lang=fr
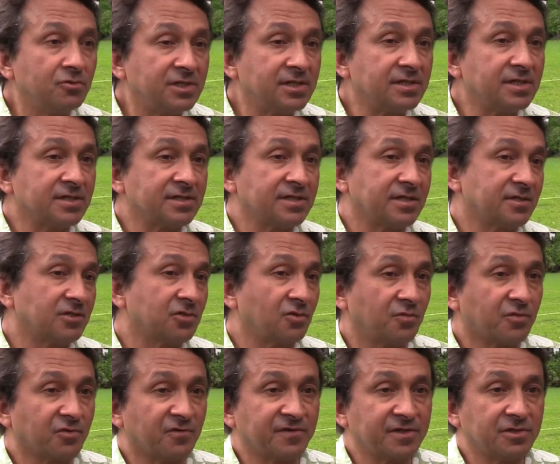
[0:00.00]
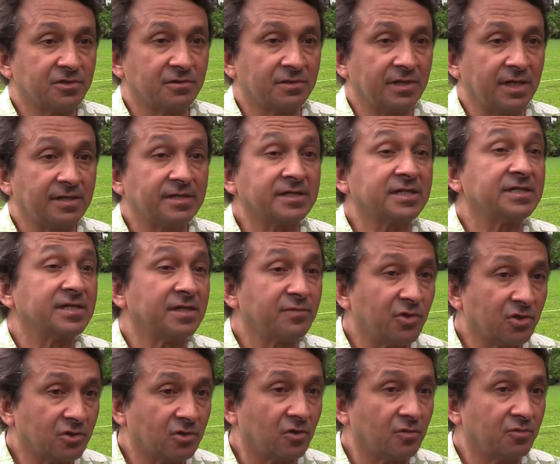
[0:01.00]
les rangs du groupe Ahere
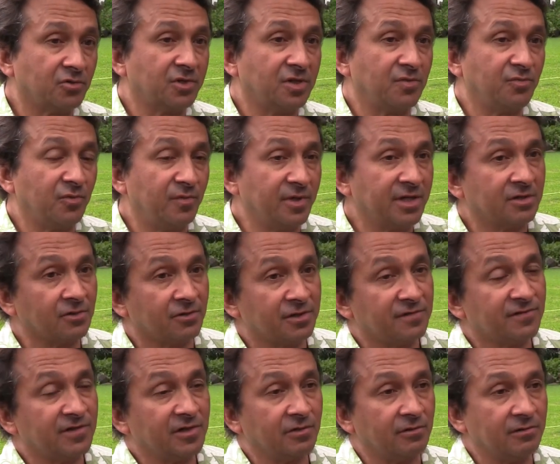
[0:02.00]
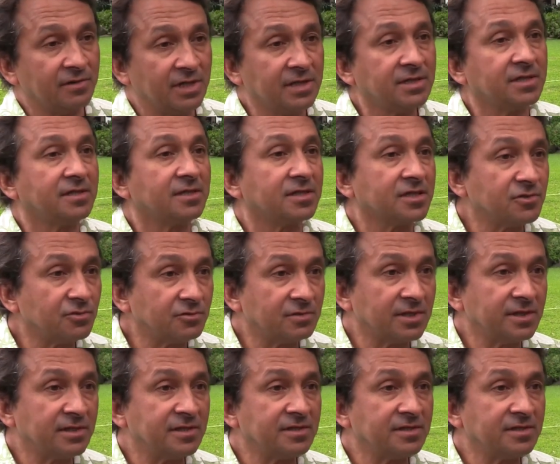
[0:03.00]
Yaporinetia à l'Assemblée et déjà,